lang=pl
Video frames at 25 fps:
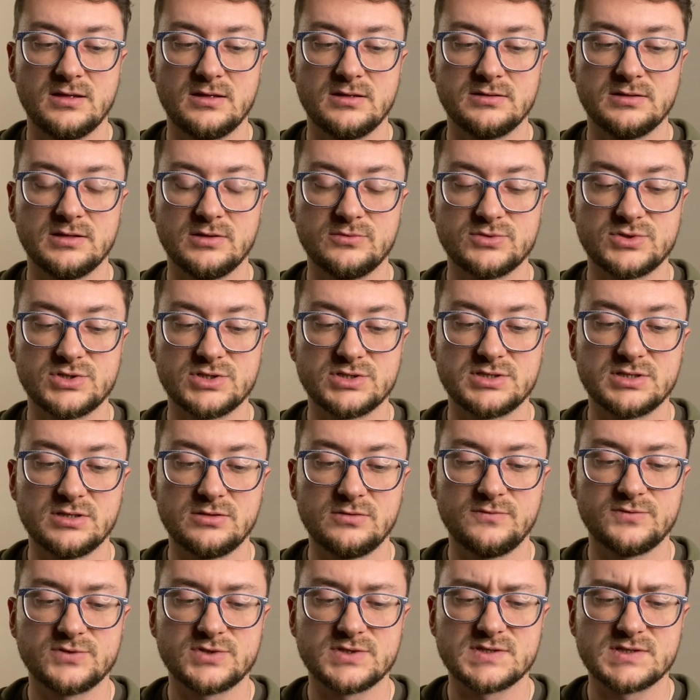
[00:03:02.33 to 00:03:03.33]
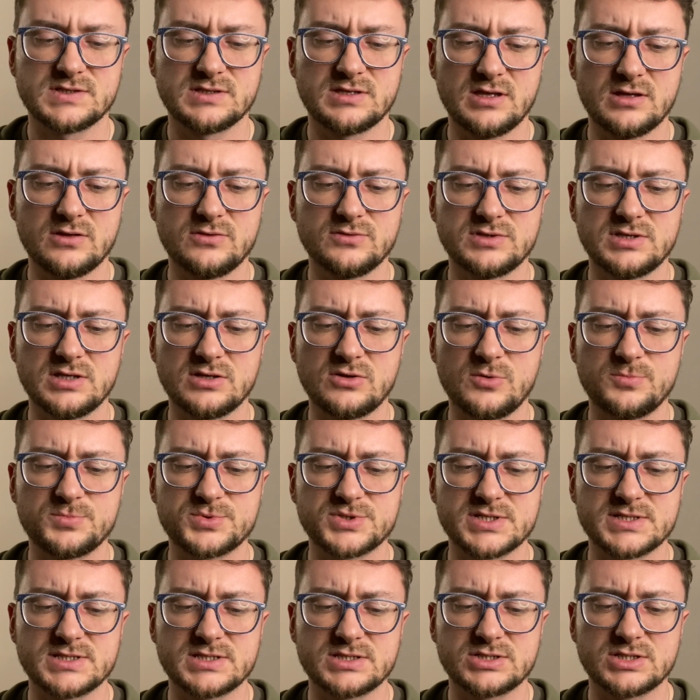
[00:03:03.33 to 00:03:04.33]
Nauczycielu, wszystkiego tego
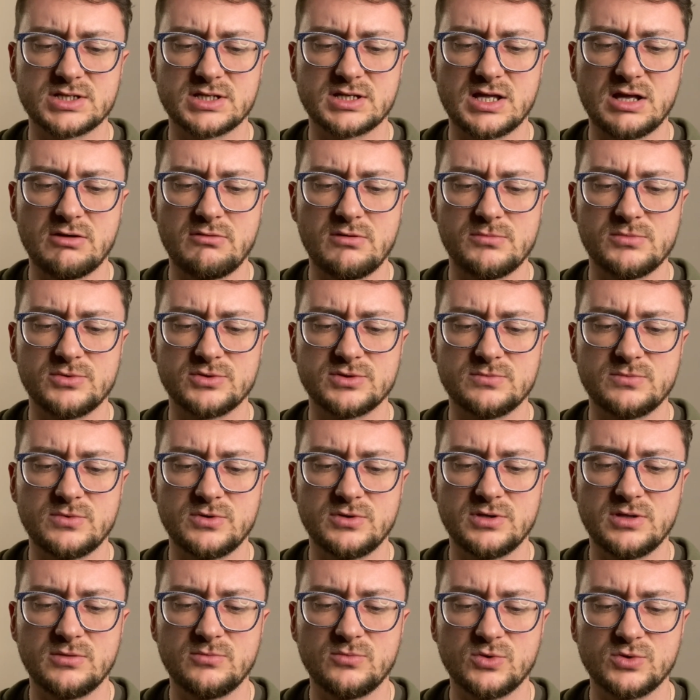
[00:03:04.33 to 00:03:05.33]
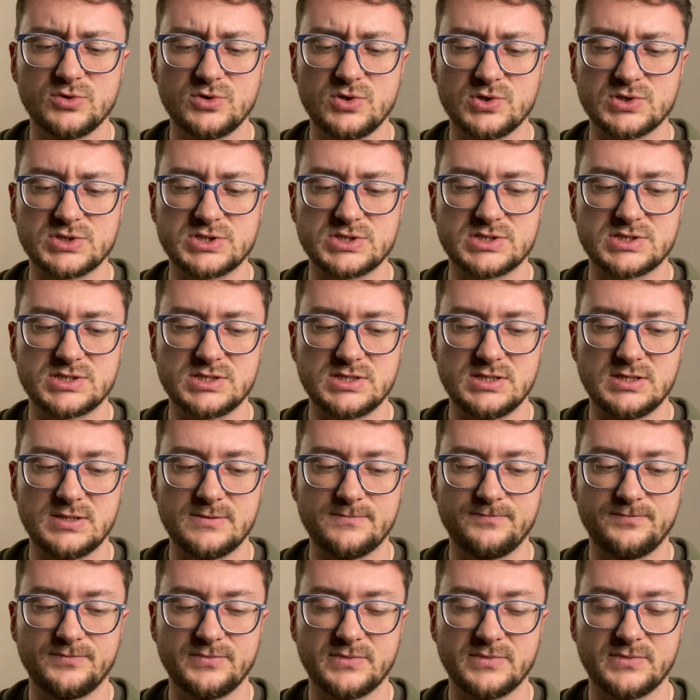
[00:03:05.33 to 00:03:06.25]
przestrzegałem od mojej młodości.